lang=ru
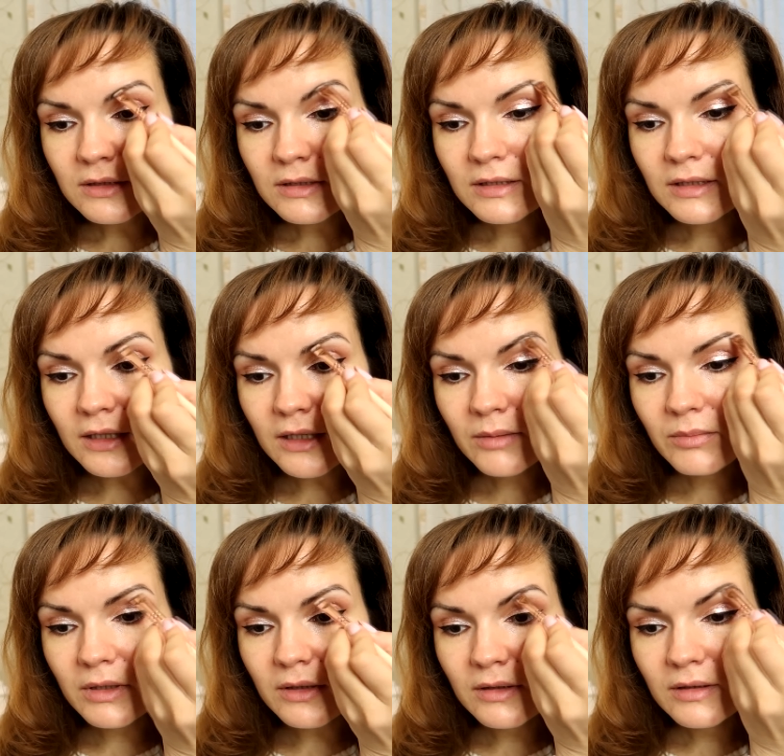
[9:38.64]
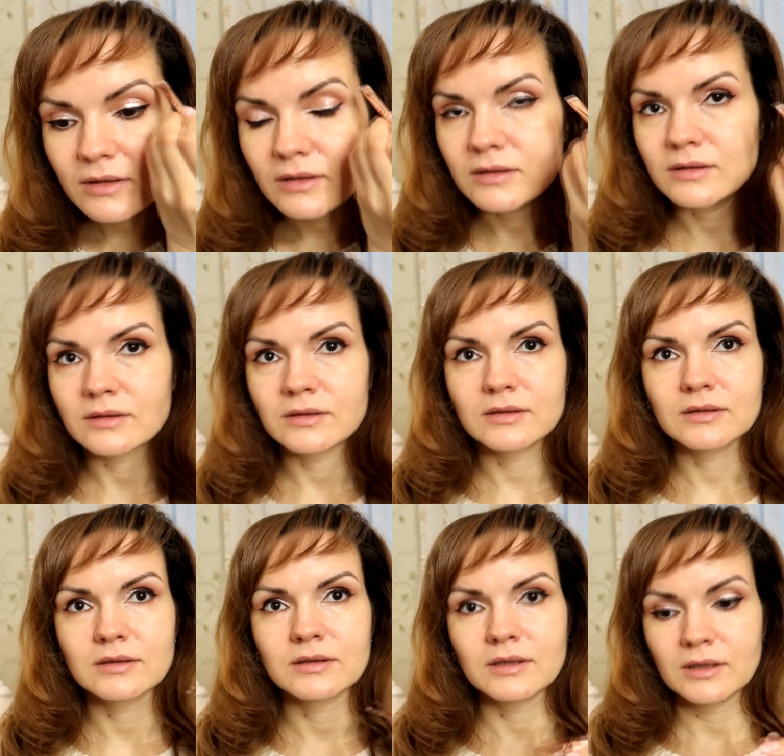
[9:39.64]
тенями.
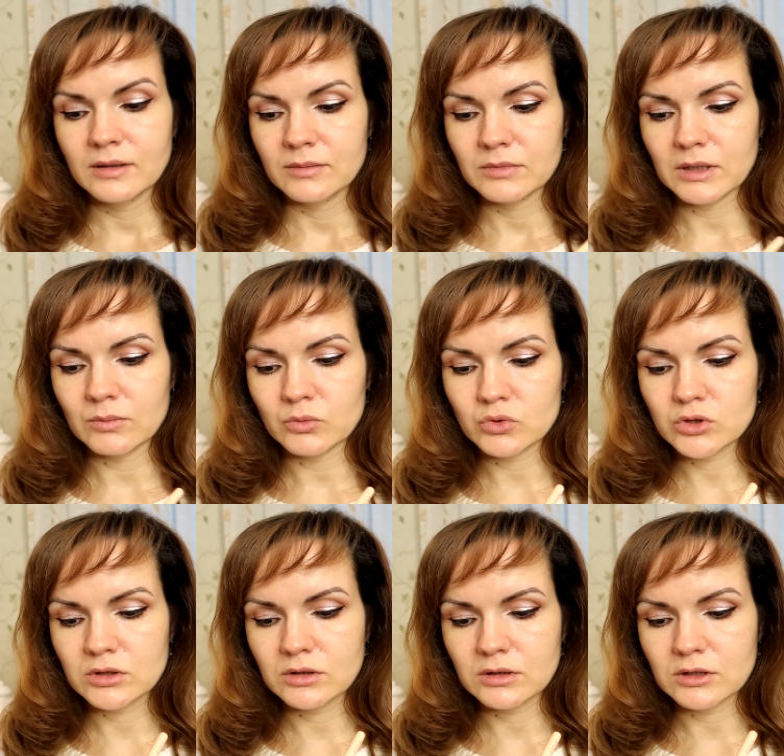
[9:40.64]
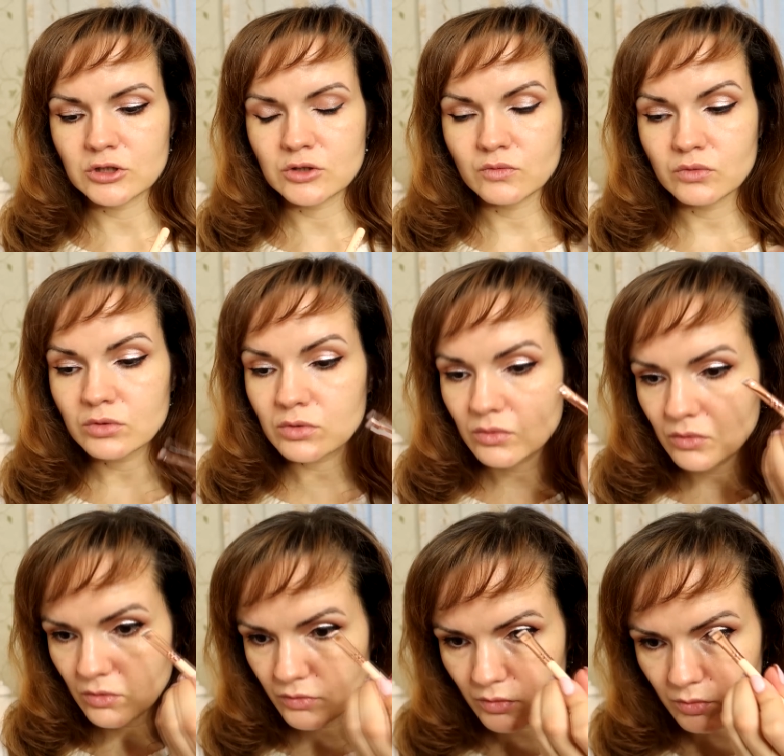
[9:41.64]
Потому что ничего
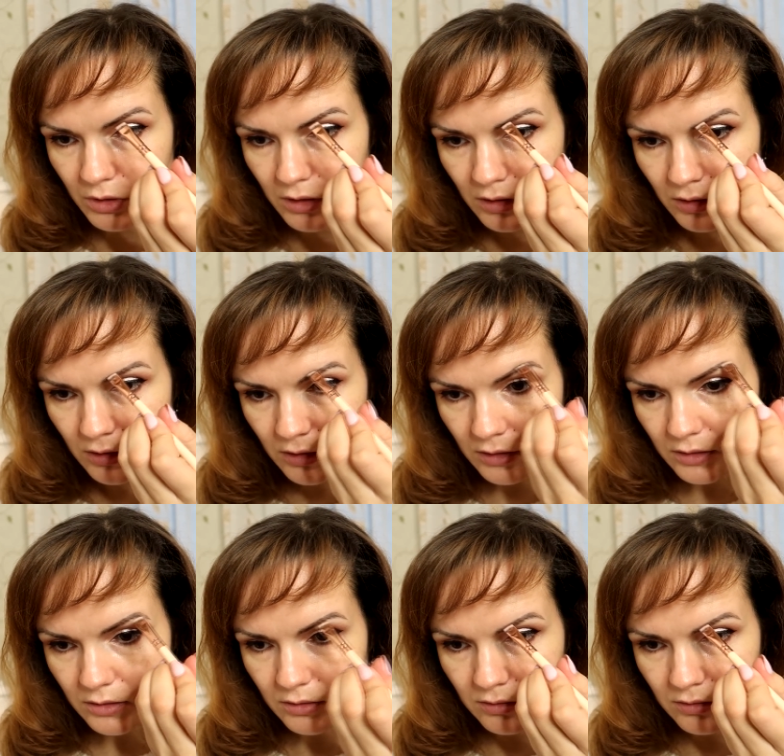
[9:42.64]
другого у меня нет.